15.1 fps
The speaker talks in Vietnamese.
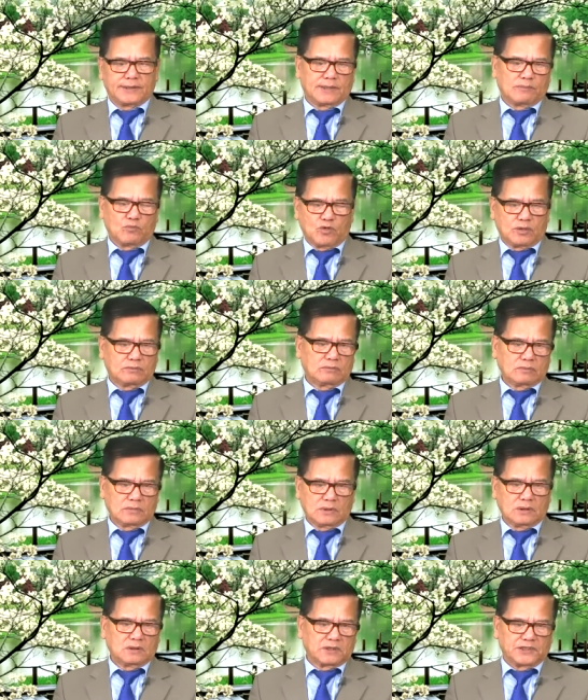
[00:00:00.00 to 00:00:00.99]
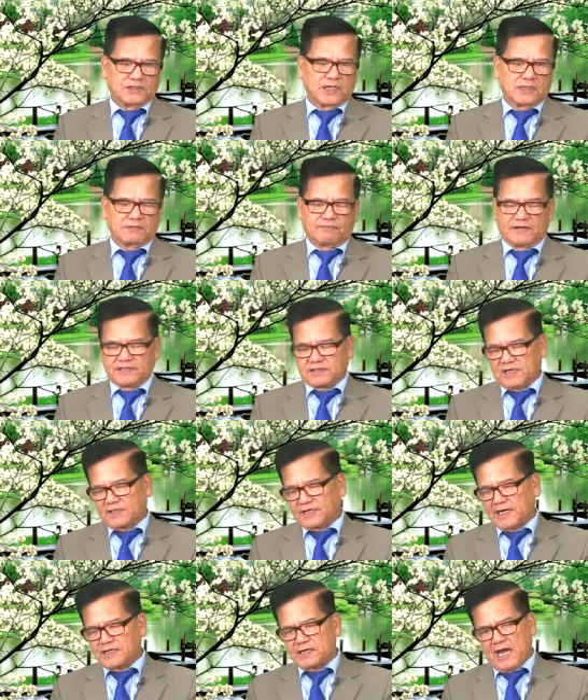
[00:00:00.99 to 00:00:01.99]
nó muốn người dân phải trở
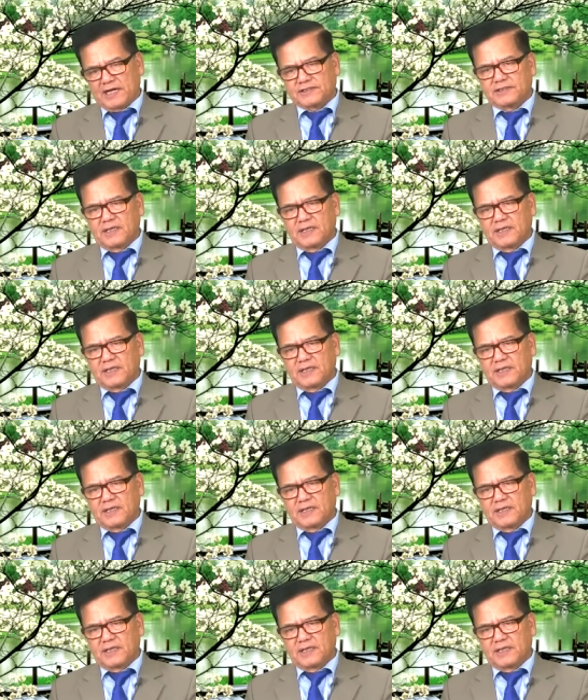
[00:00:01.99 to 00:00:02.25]
thành nạn